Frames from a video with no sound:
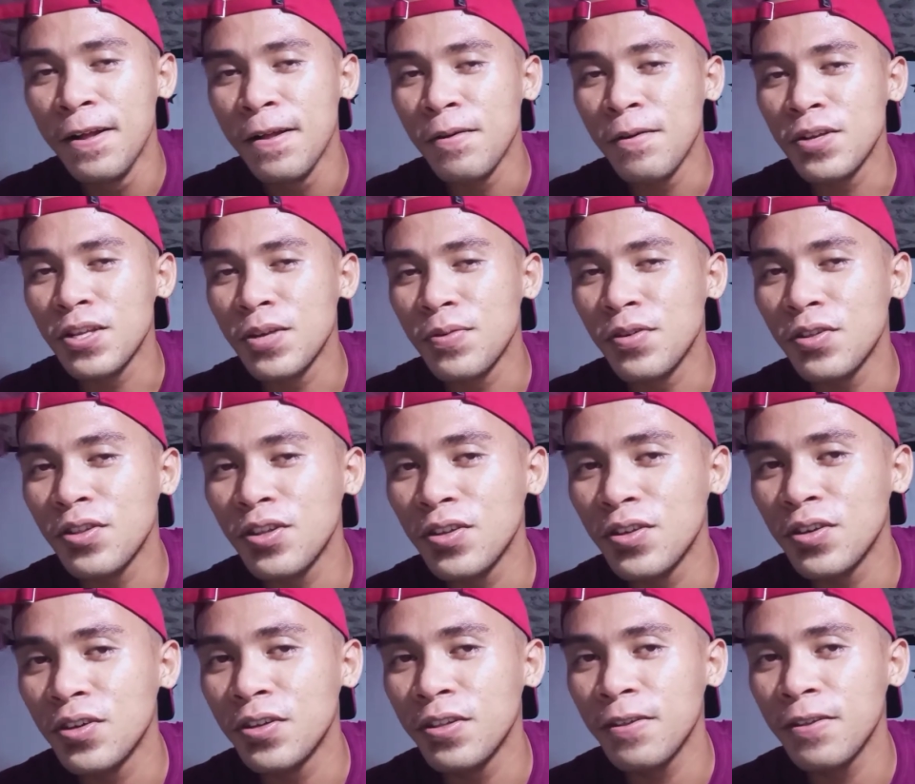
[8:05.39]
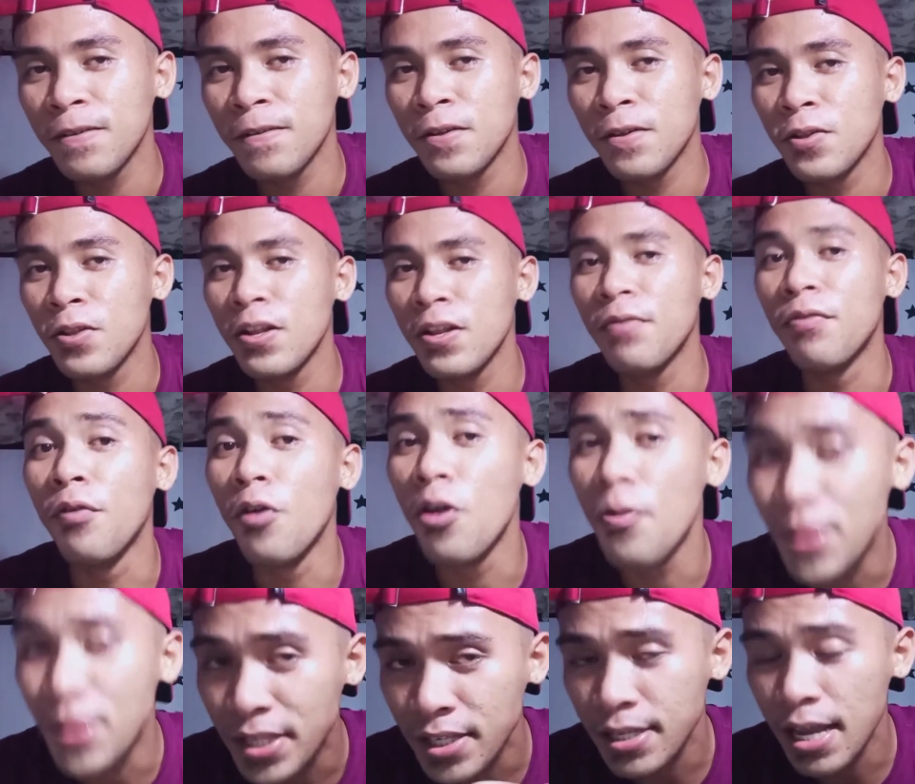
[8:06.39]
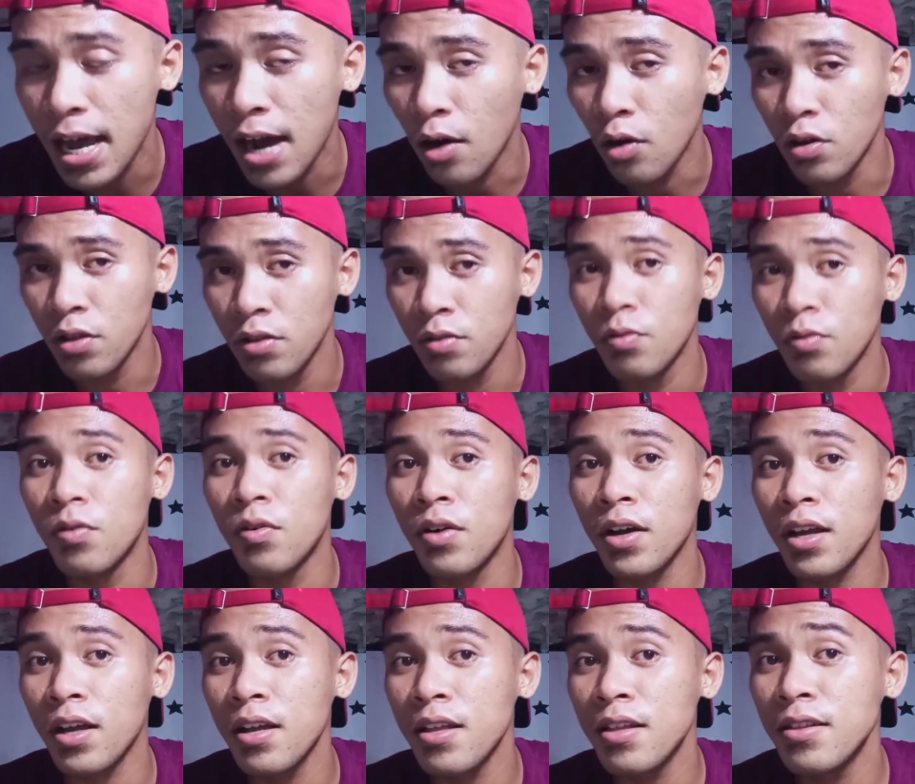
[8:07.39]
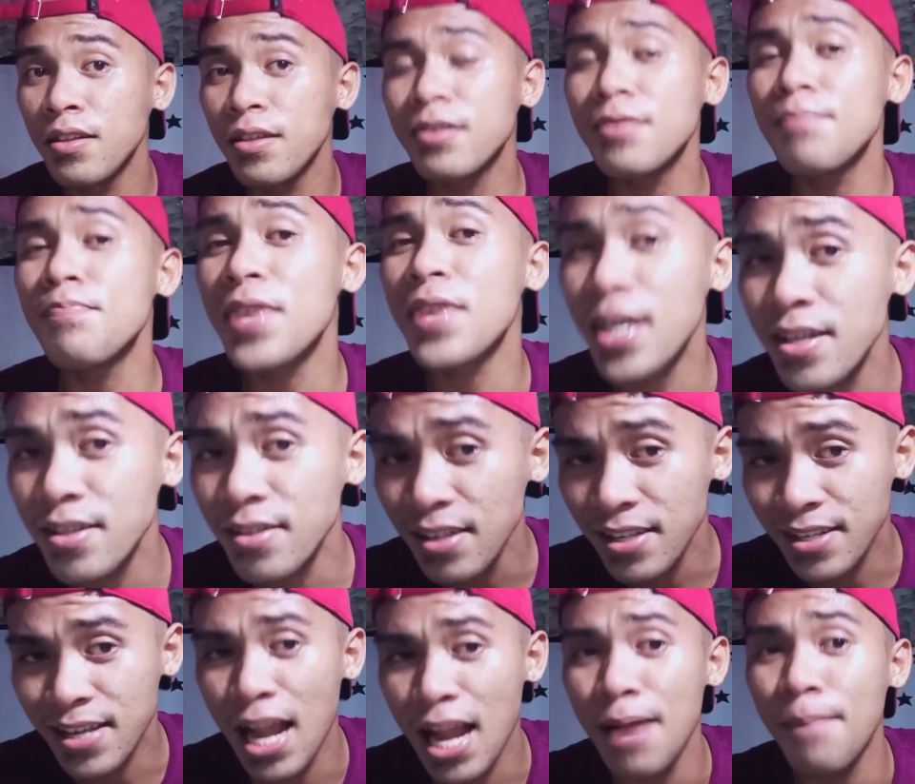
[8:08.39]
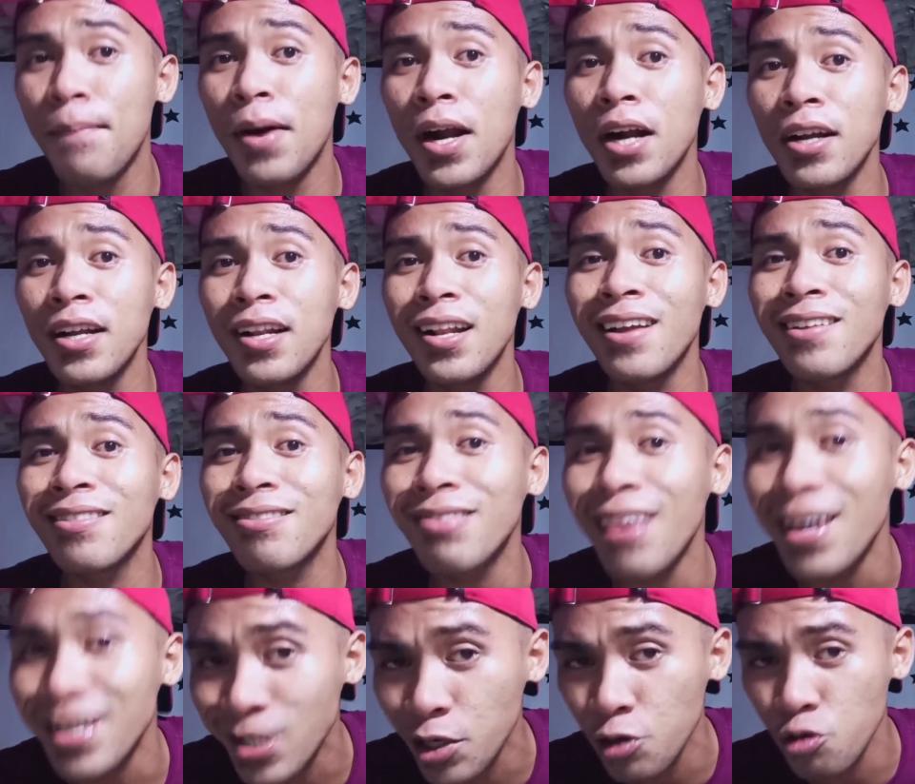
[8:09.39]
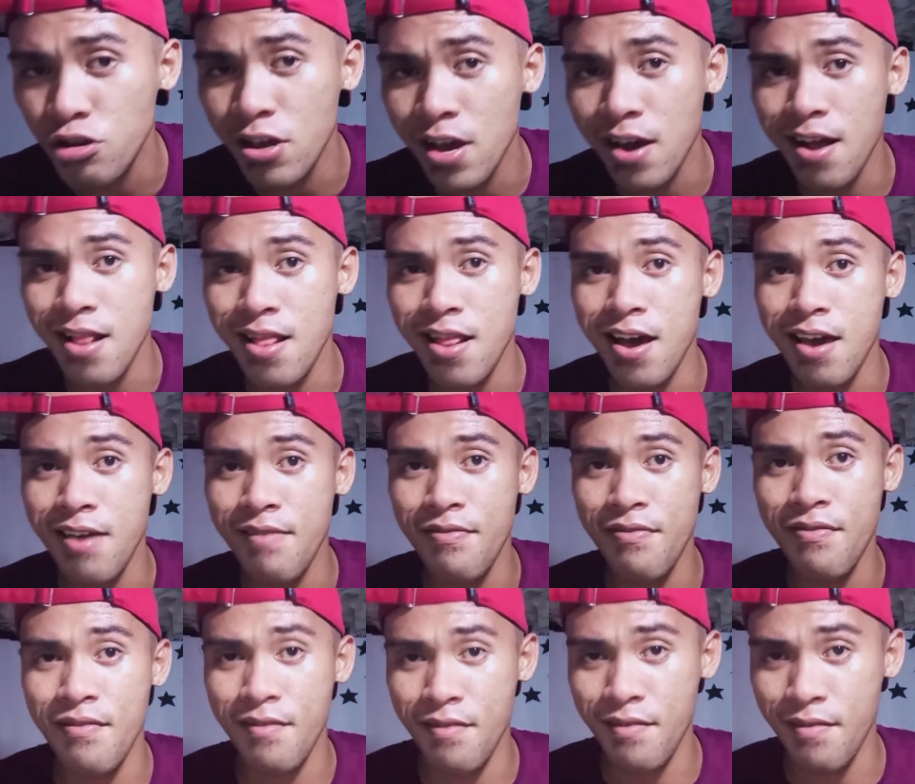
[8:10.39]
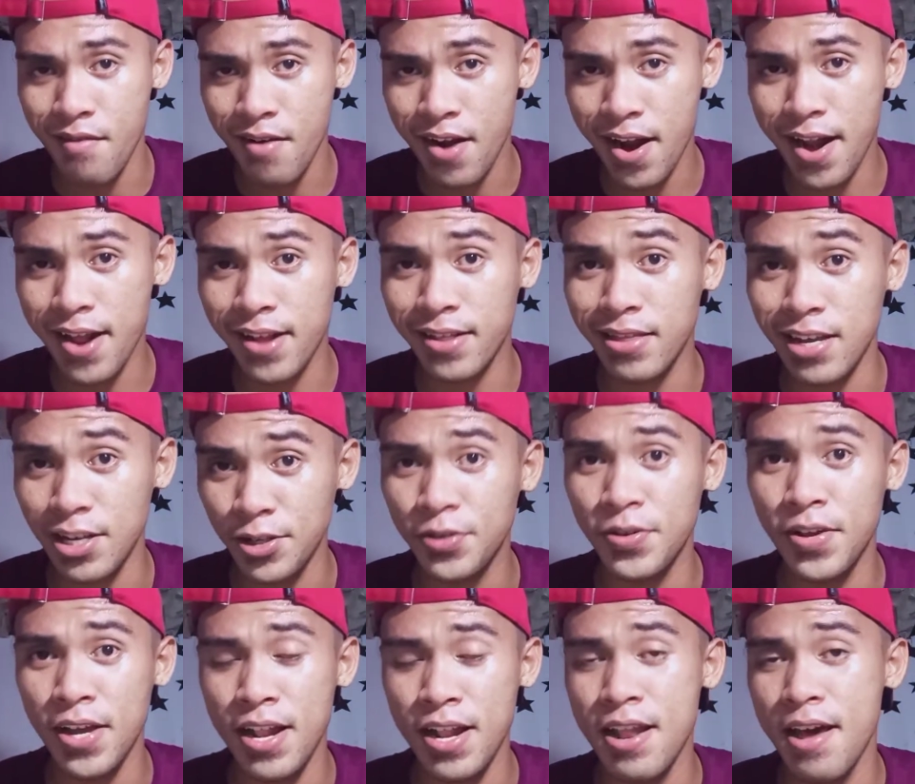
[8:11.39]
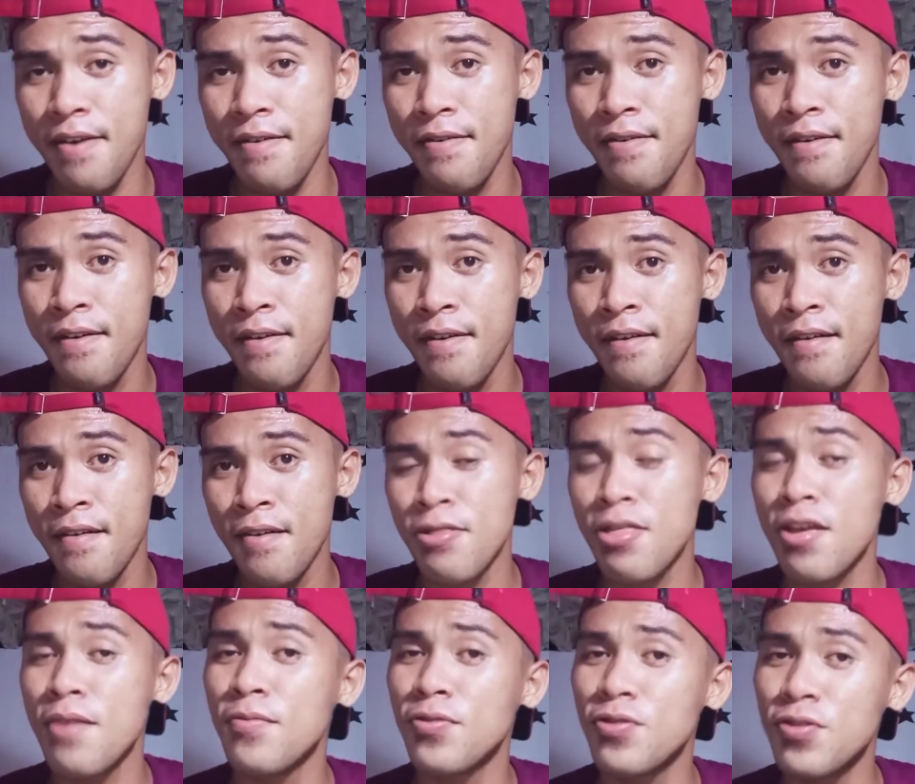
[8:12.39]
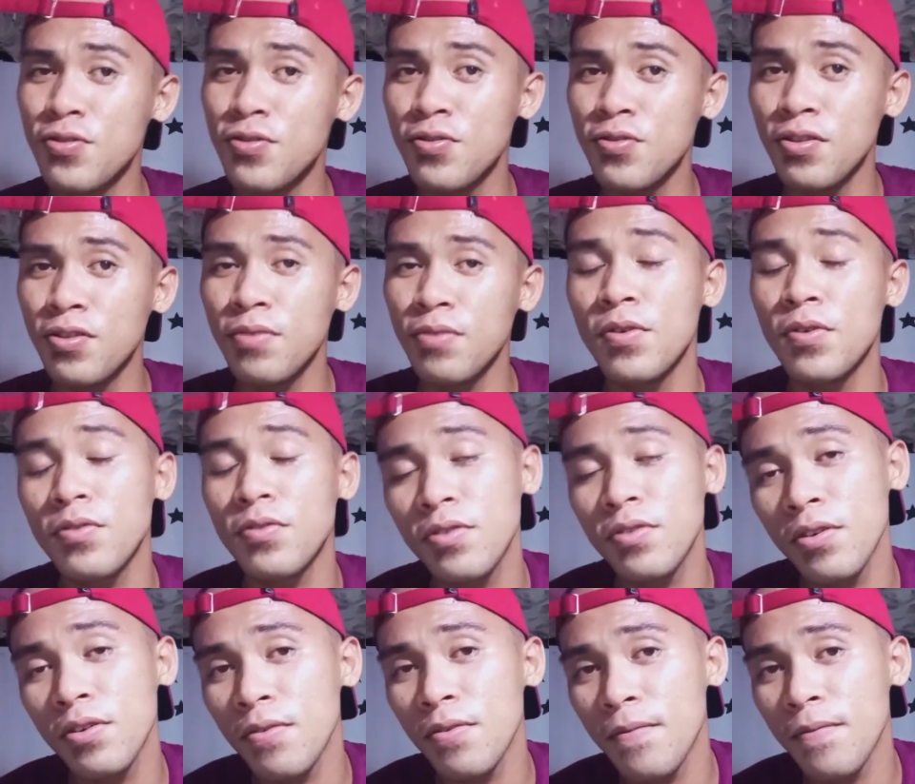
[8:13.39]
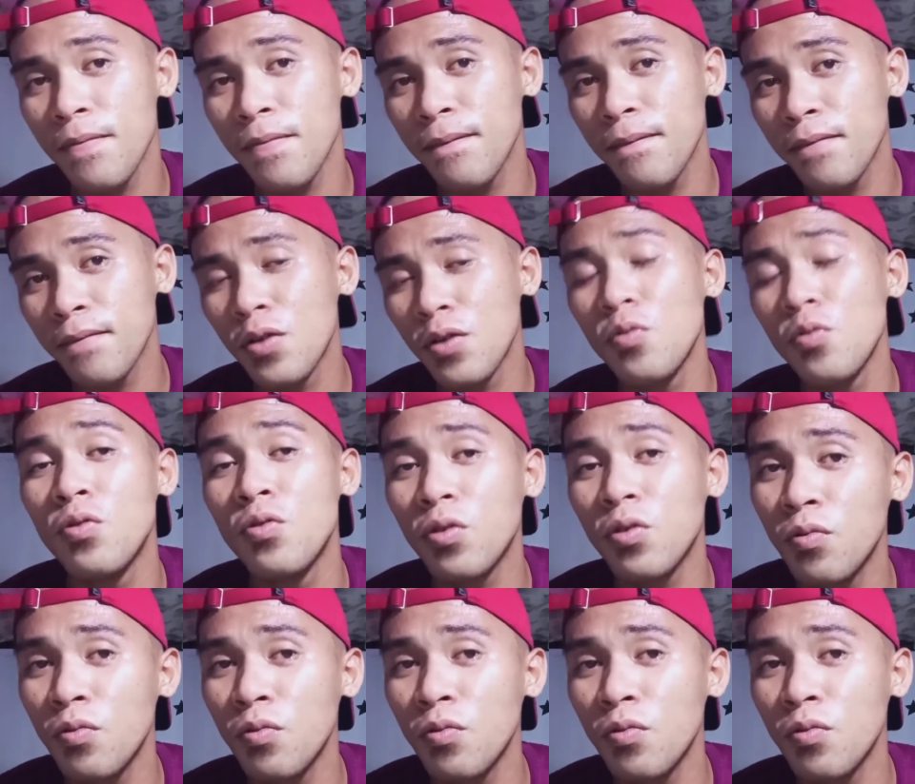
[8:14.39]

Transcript: Mas amo to John, na fall man sa sakon. Okay. Sige, salbar, ligtas ko yung life. Iligtas ko yung life. Kaya mo to dyan eh, bauti nahulog.